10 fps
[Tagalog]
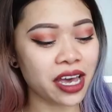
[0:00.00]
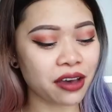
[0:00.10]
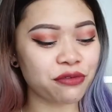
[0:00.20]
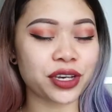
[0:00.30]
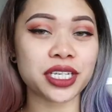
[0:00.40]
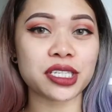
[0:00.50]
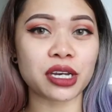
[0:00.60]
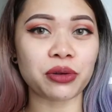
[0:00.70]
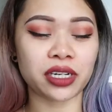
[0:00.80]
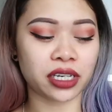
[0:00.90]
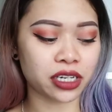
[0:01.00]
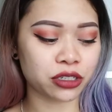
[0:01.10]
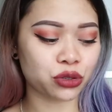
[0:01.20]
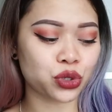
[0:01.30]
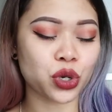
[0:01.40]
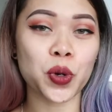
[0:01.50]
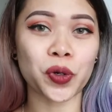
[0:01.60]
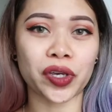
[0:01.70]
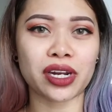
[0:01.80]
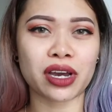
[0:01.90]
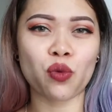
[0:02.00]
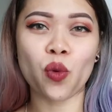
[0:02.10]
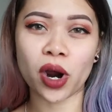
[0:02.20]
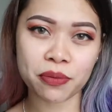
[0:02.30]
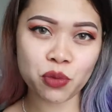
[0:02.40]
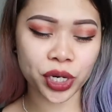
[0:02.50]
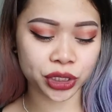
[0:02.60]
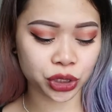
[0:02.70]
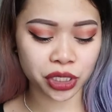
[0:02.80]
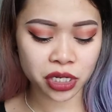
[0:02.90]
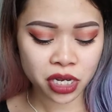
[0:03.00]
I have face towel in here soaked in a warm water.